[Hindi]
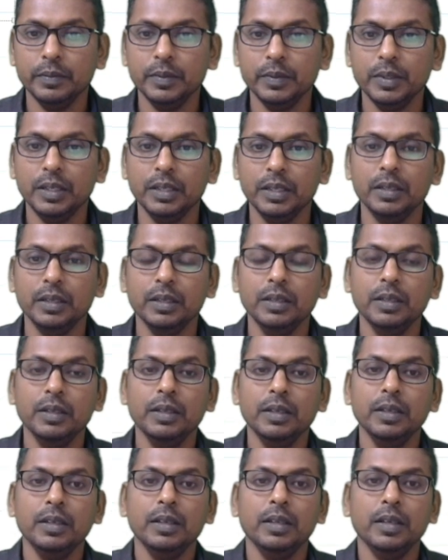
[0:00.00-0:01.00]
ठीक
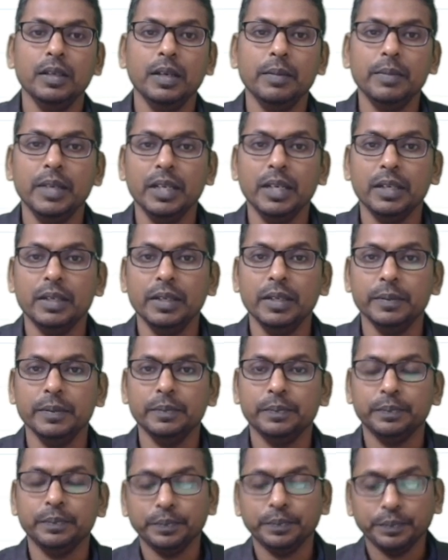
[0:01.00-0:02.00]
अब देखते
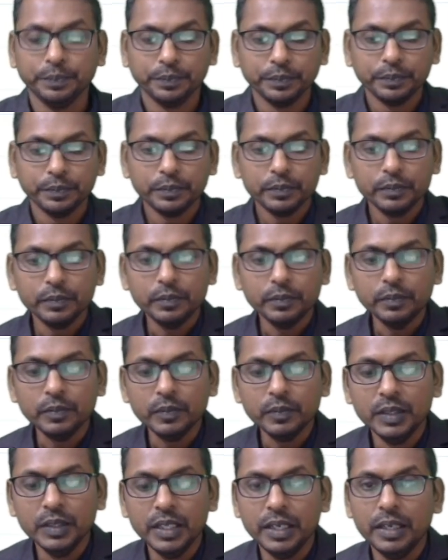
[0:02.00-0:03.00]

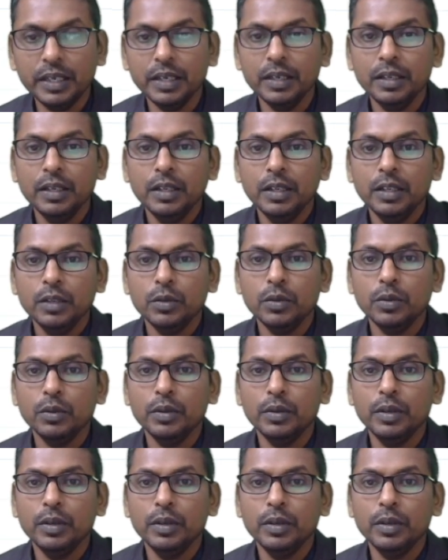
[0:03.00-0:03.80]
हैं देखें तो